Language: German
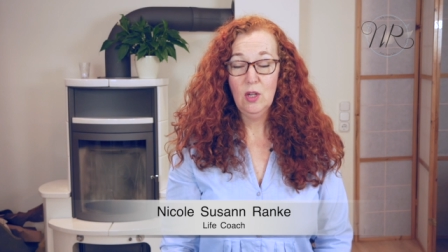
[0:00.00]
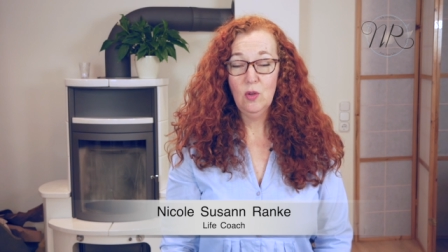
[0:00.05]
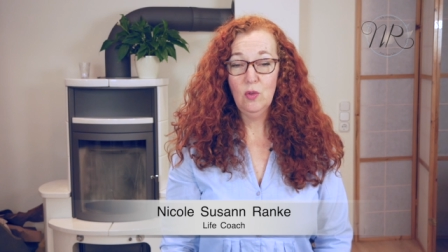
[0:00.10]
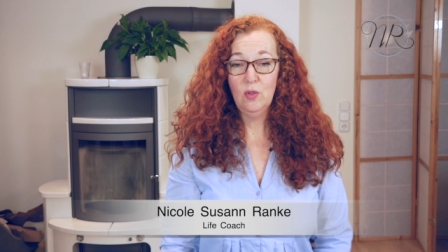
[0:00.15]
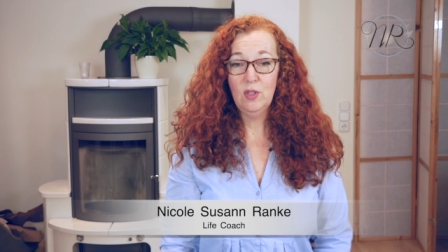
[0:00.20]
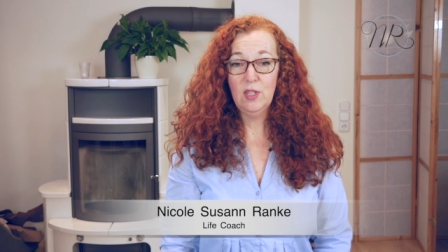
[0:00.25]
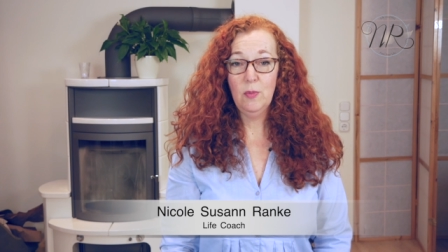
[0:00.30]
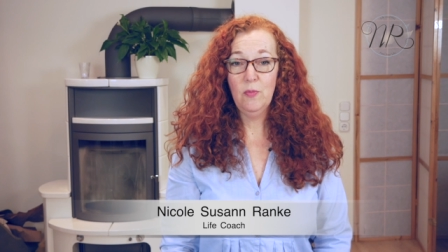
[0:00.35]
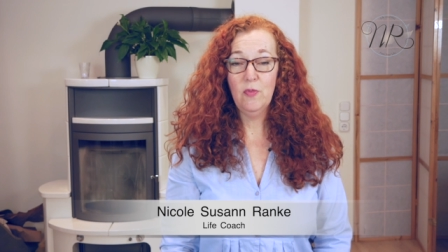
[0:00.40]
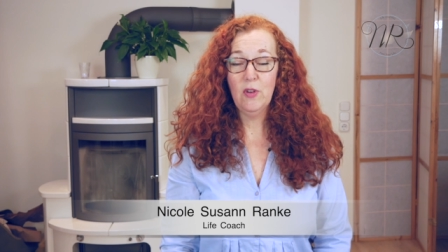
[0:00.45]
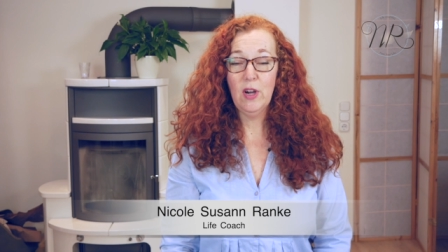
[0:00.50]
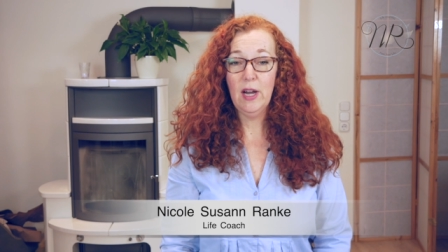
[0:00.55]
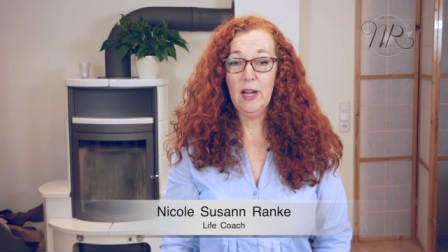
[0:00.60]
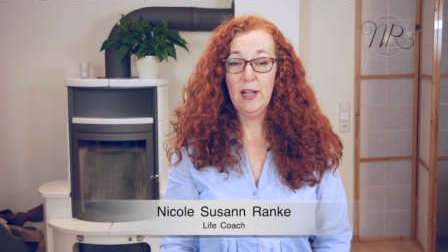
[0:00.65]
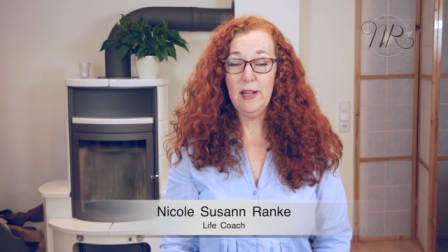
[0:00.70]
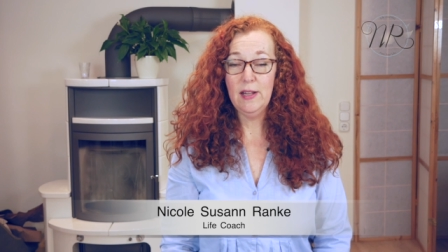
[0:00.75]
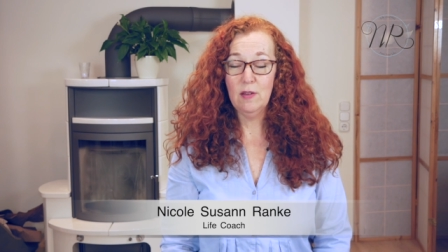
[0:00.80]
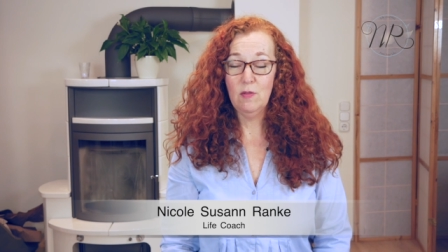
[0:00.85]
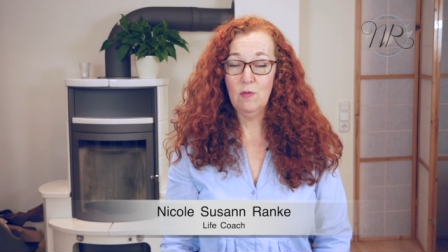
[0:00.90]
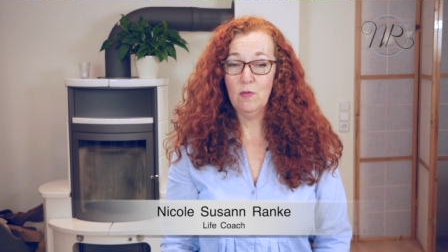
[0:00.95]
und dem
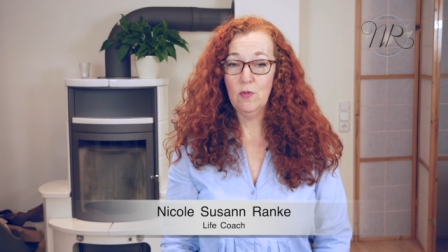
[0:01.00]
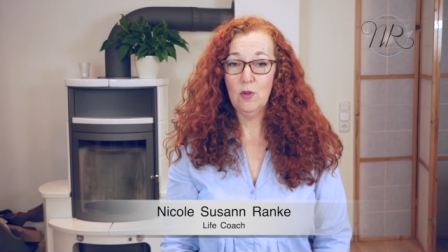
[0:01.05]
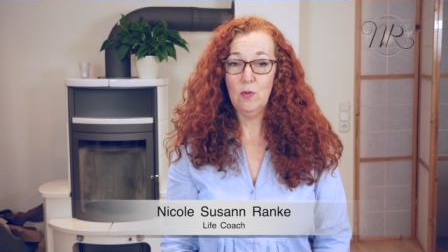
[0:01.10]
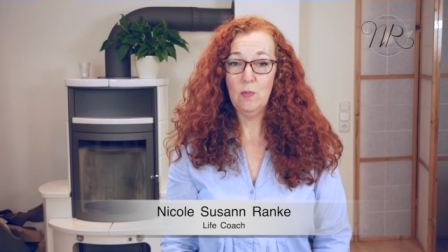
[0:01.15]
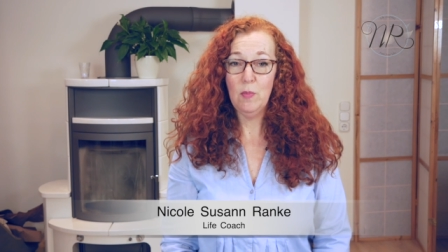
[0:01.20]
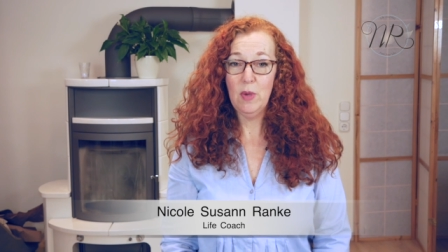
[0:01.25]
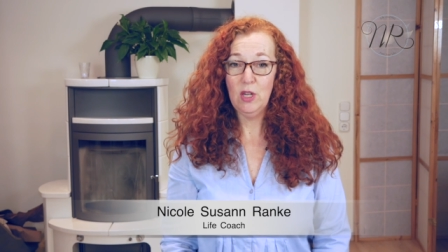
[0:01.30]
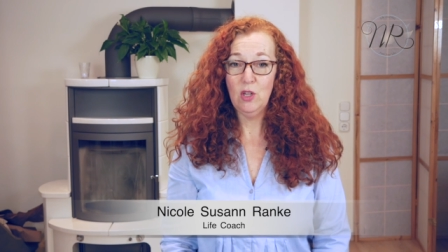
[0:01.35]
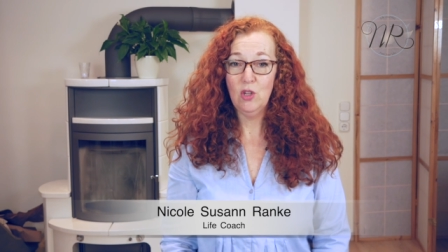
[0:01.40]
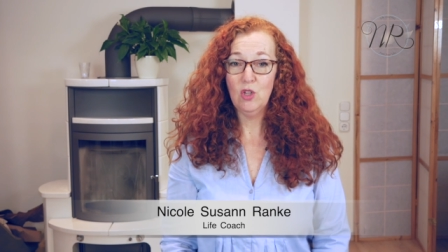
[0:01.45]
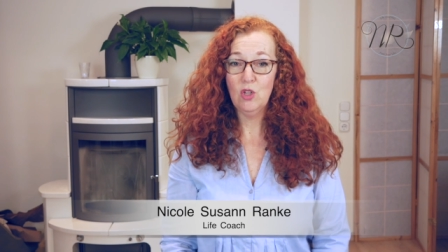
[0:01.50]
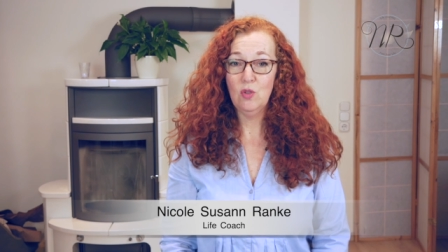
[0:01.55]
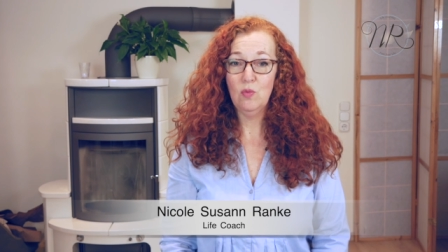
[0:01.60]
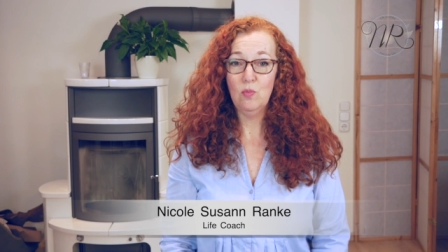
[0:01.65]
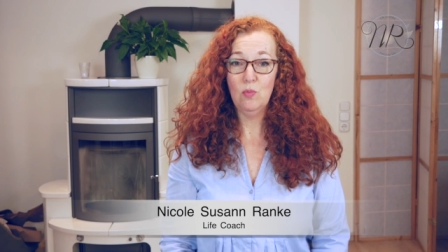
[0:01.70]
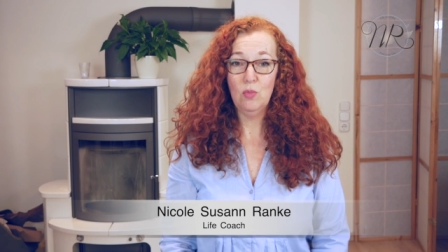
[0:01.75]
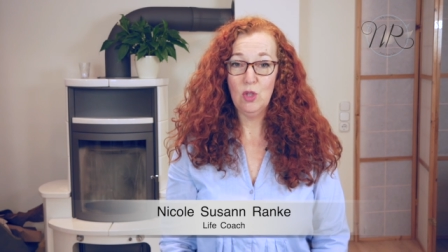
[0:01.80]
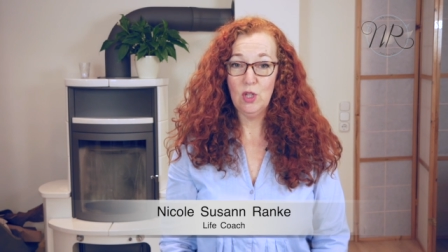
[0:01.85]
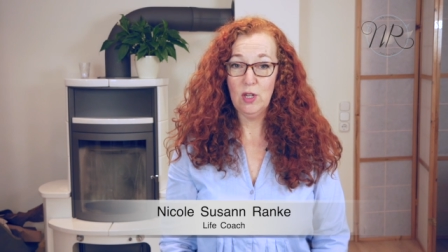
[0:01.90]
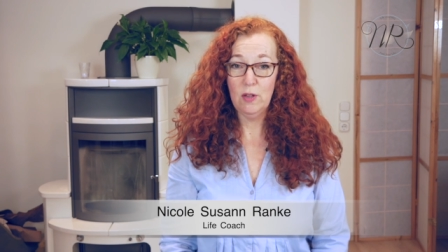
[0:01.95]
Verhalten von
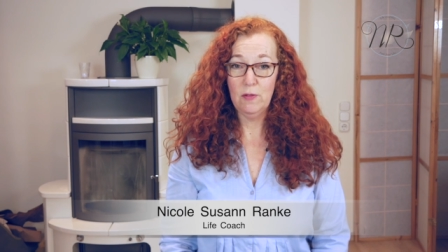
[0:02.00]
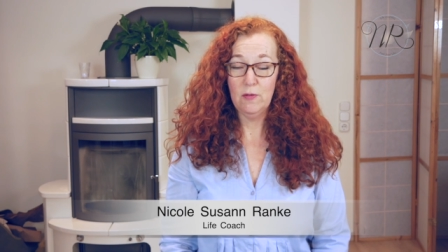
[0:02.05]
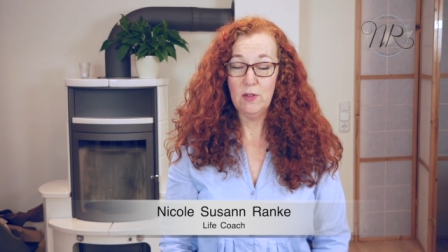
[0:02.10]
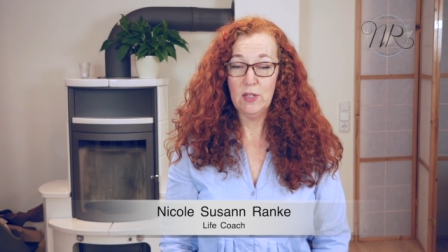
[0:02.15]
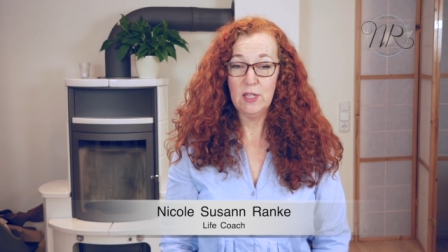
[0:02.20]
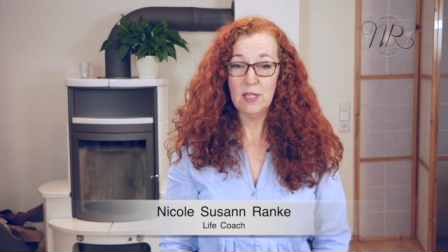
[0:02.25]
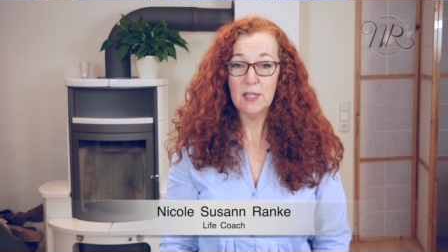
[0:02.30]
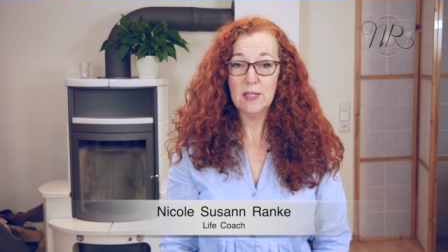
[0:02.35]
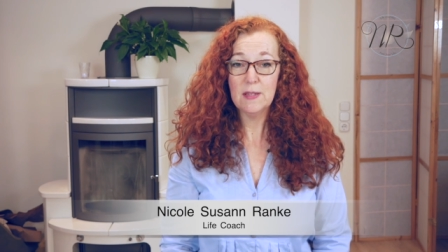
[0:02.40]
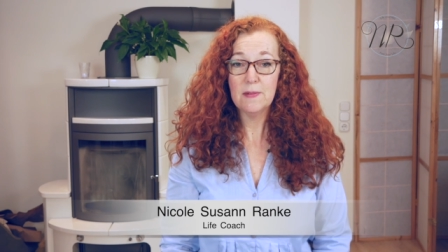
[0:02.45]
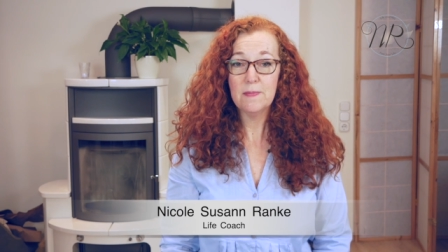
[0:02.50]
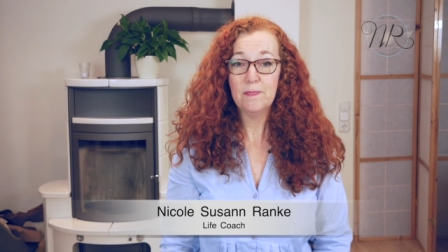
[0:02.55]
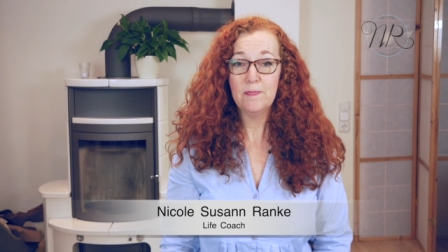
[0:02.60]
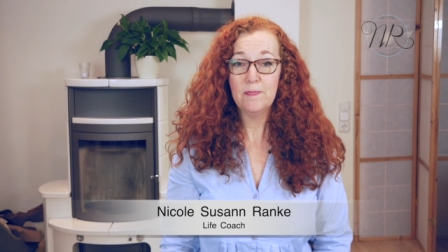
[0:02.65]
Menschen beschäftigt.